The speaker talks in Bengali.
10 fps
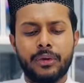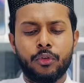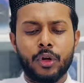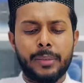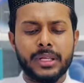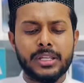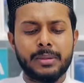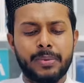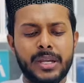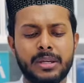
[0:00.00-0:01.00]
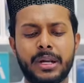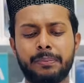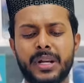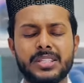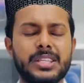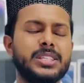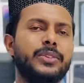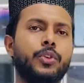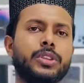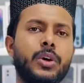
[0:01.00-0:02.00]
ফোন আমাদের কাছে পেয়ে যাবেন আপনারা
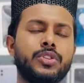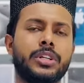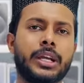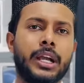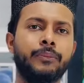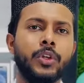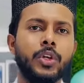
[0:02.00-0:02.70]
সিক্সটি ফোর থাউজেন্ড টাকায়